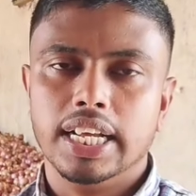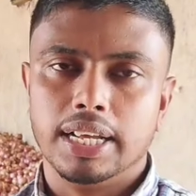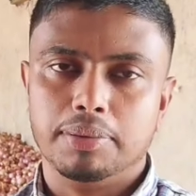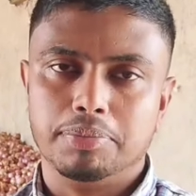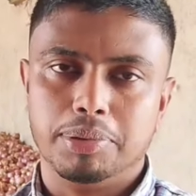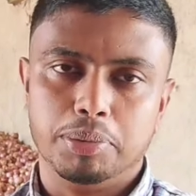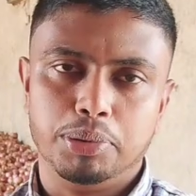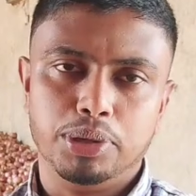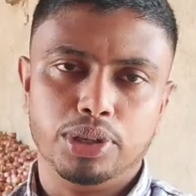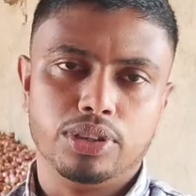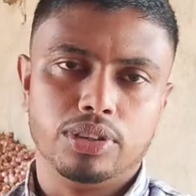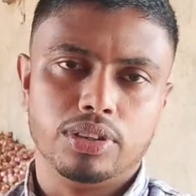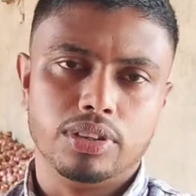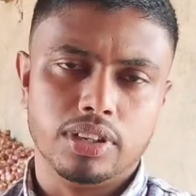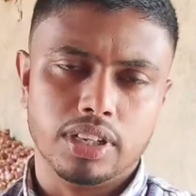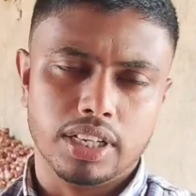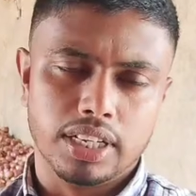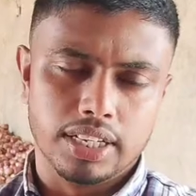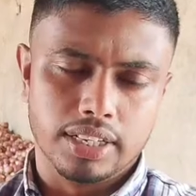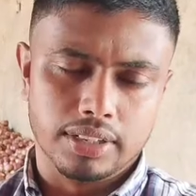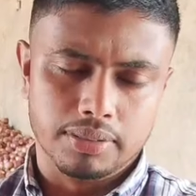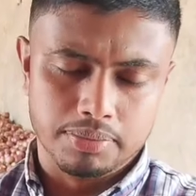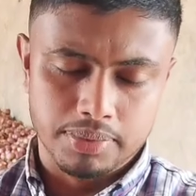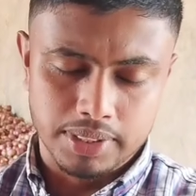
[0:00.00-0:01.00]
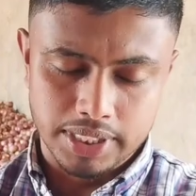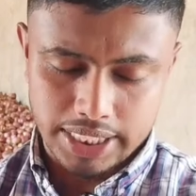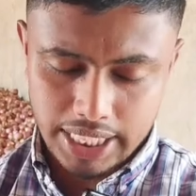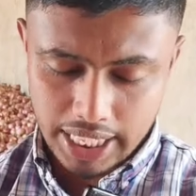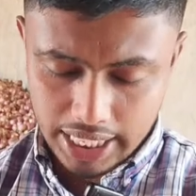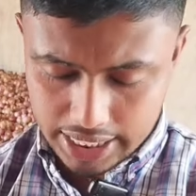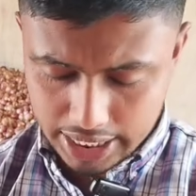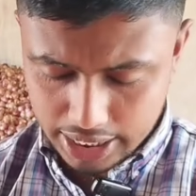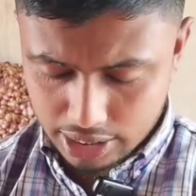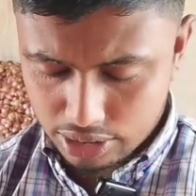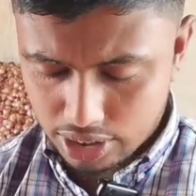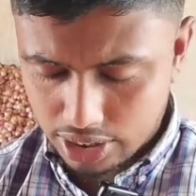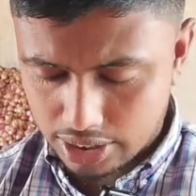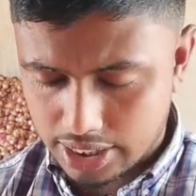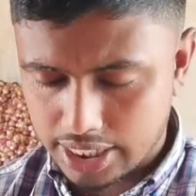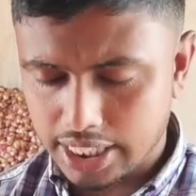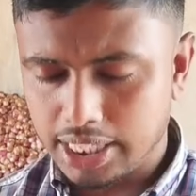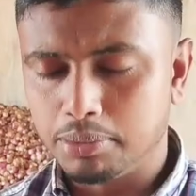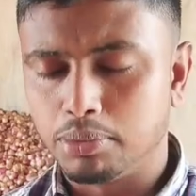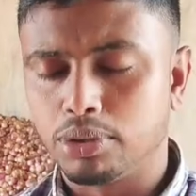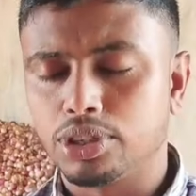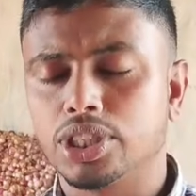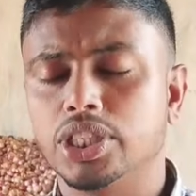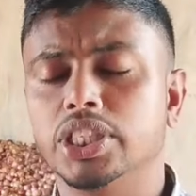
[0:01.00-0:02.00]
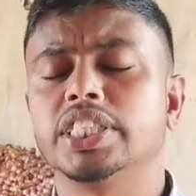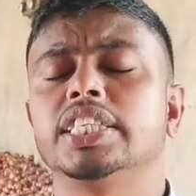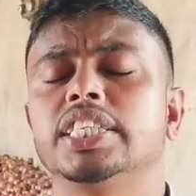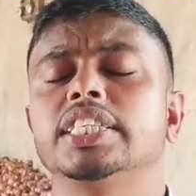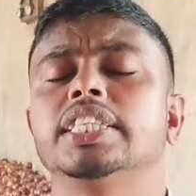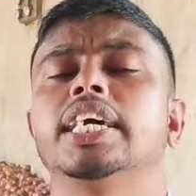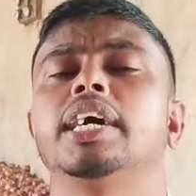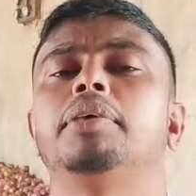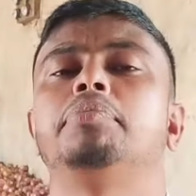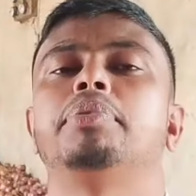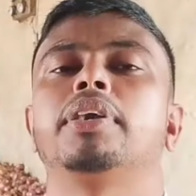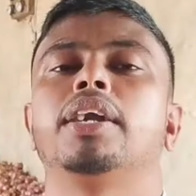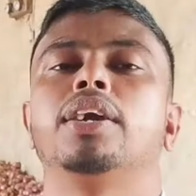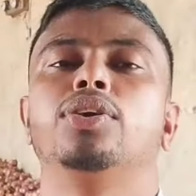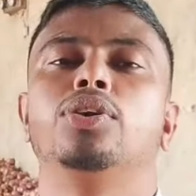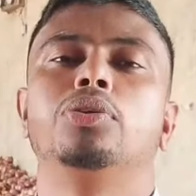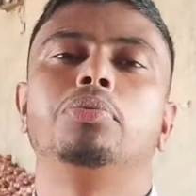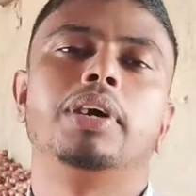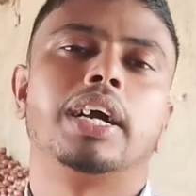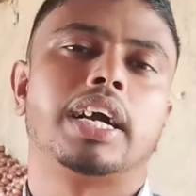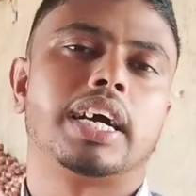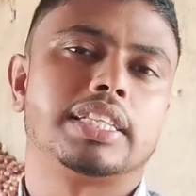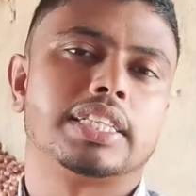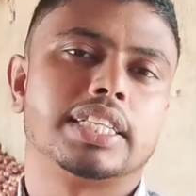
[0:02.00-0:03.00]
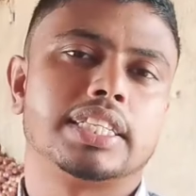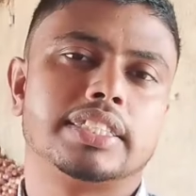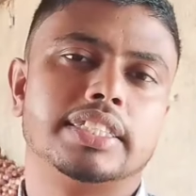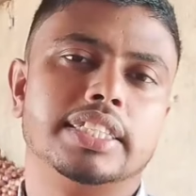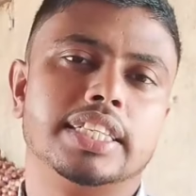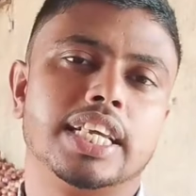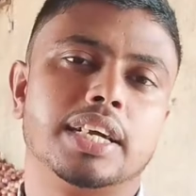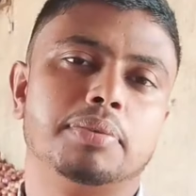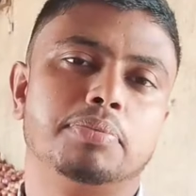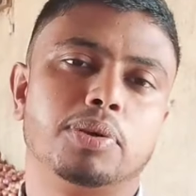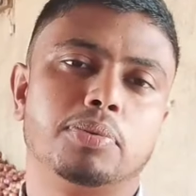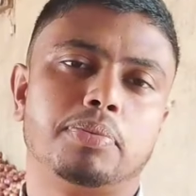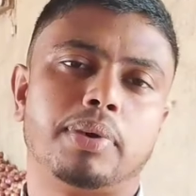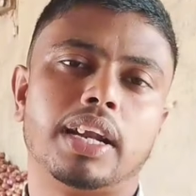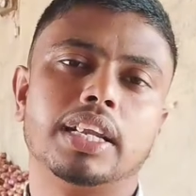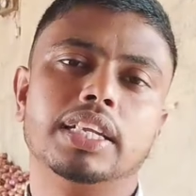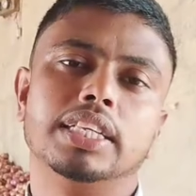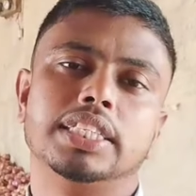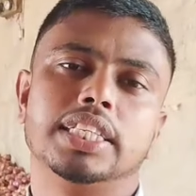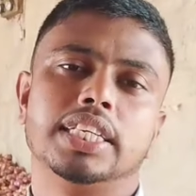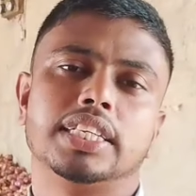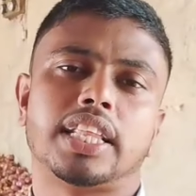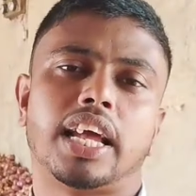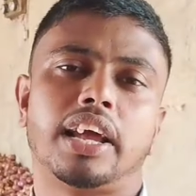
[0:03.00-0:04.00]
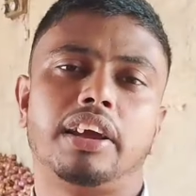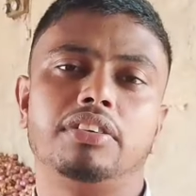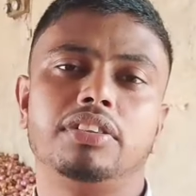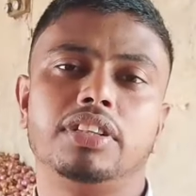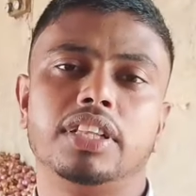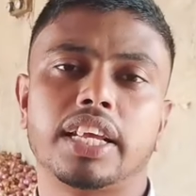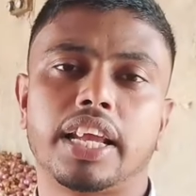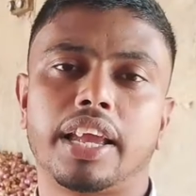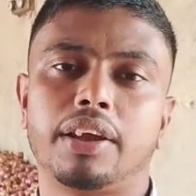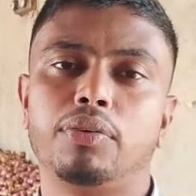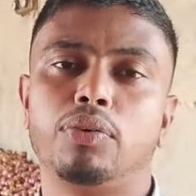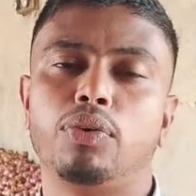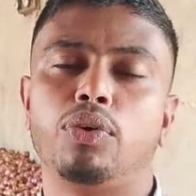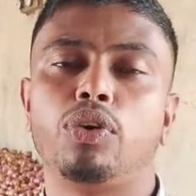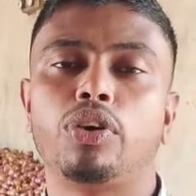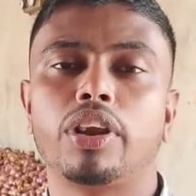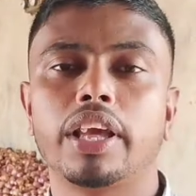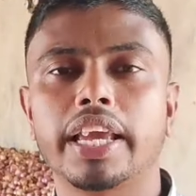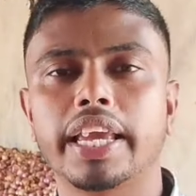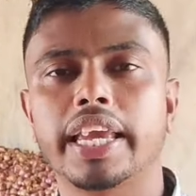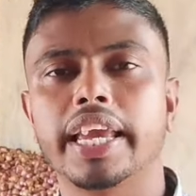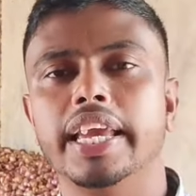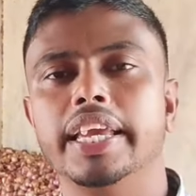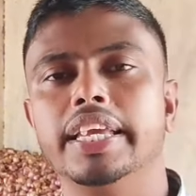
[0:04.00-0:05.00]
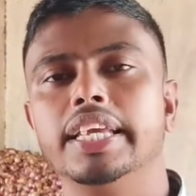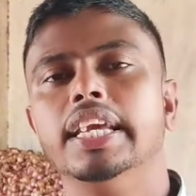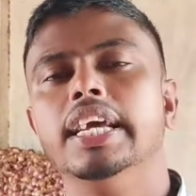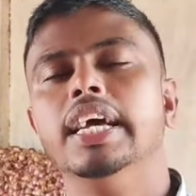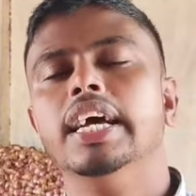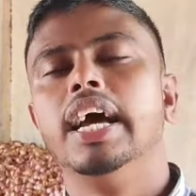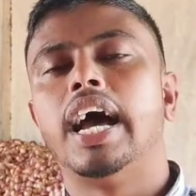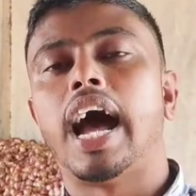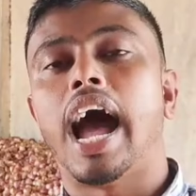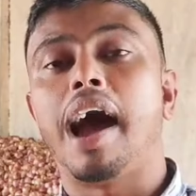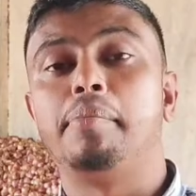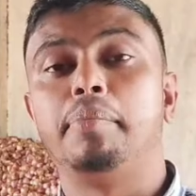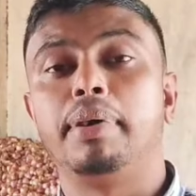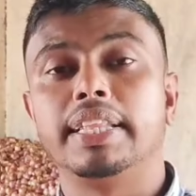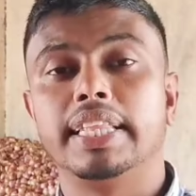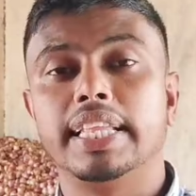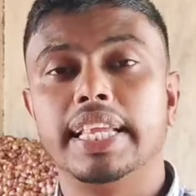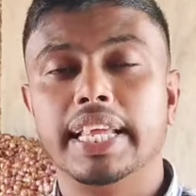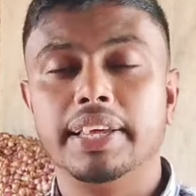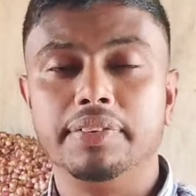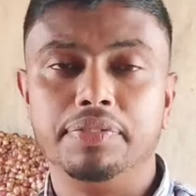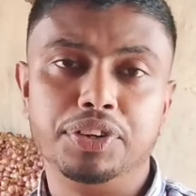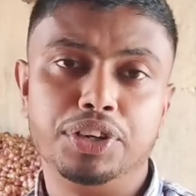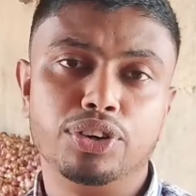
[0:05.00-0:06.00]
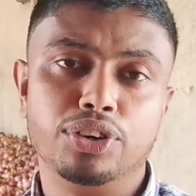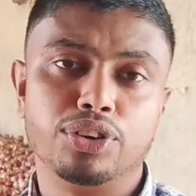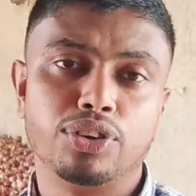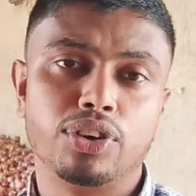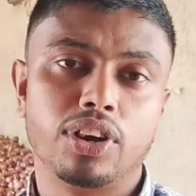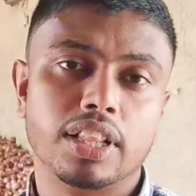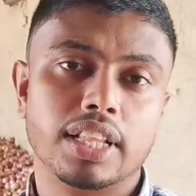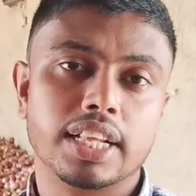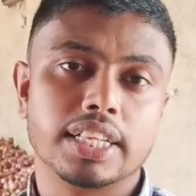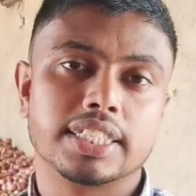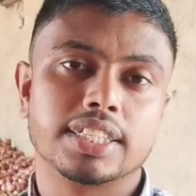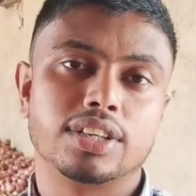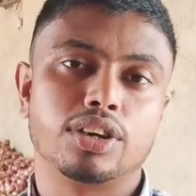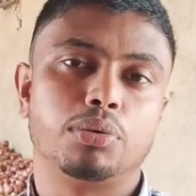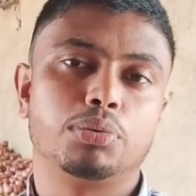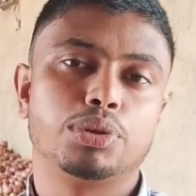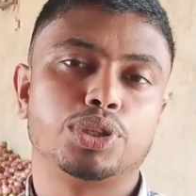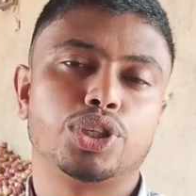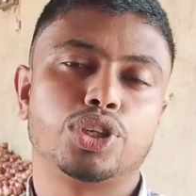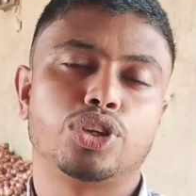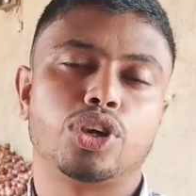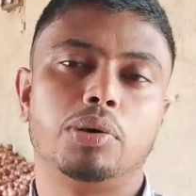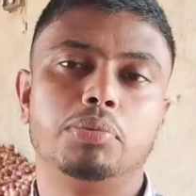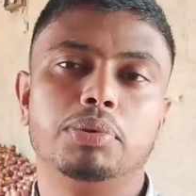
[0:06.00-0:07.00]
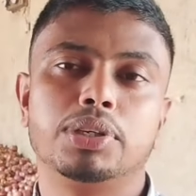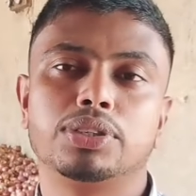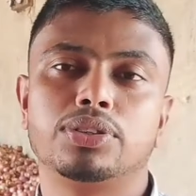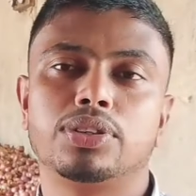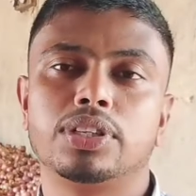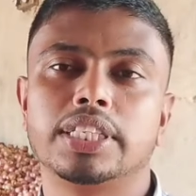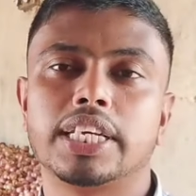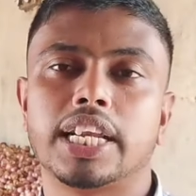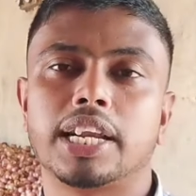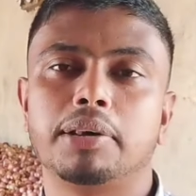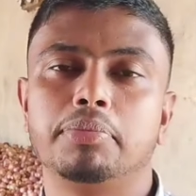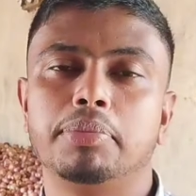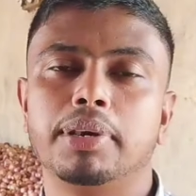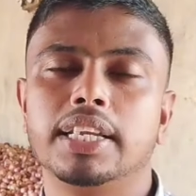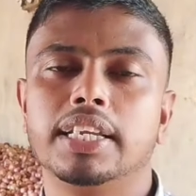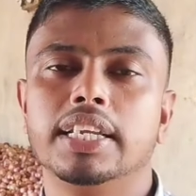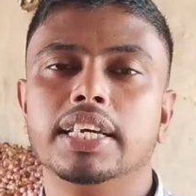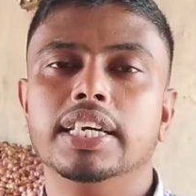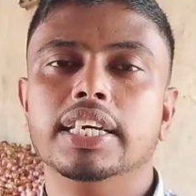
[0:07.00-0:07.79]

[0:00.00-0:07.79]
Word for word: বিভিন্ন জেলা থেকে দেখছেন এবং সেই সাথে আপনার ডোবে কাতার সিঙ্গাপুর মালয়েশিয়া তাইওয়ান থেকে অনেকেই আমাদের এই ভিডিওগুলো দেখছেন অবশ্যই কমেন্ট করে জানাবেন